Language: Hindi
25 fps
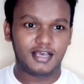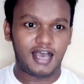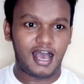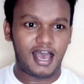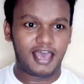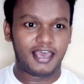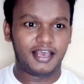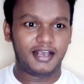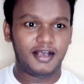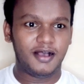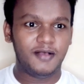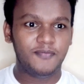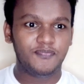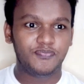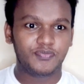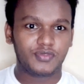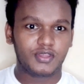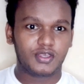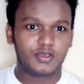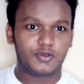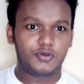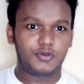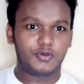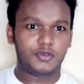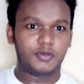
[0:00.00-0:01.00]
आएगा
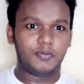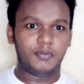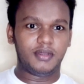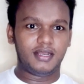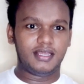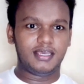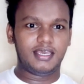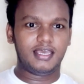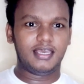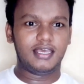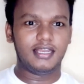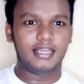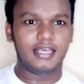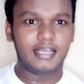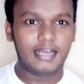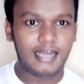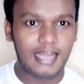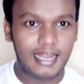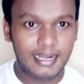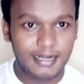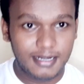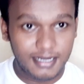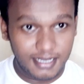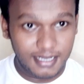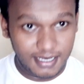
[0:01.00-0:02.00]
क्योंकि मैंने ये रिंग
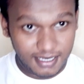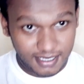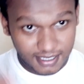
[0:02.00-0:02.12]
लाइट